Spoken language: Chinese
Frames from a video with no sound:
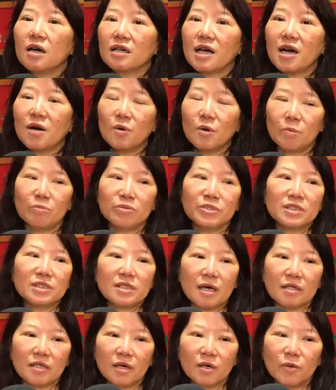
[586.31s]
刚刚我们不是
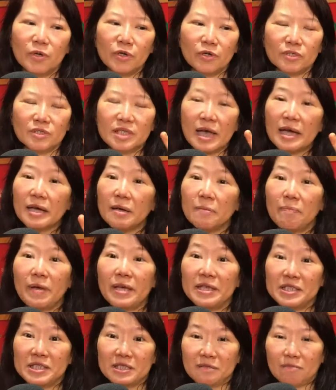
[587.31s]
讲到我有三个背
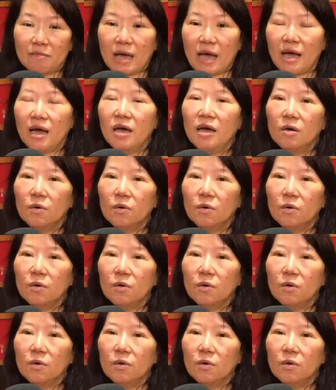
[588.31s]
景嘛？